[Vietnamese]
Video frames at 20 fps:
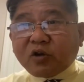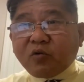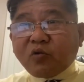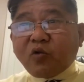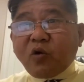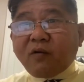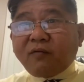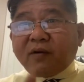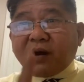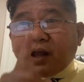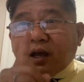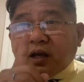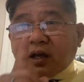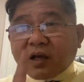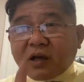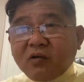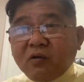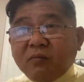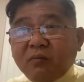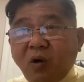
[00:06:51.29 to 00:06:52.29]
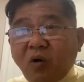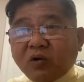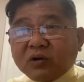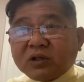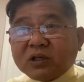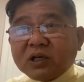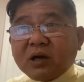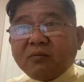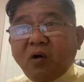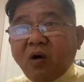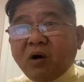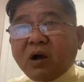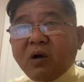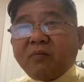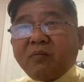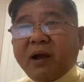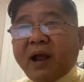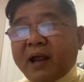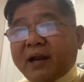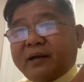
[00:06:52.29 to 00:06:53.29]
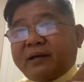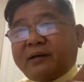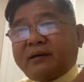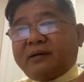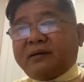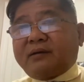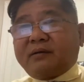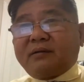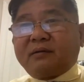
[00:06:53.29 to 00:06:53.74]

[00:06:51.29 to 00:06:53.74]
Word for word: trung quốc và là cựu bộ trưởng bộ công an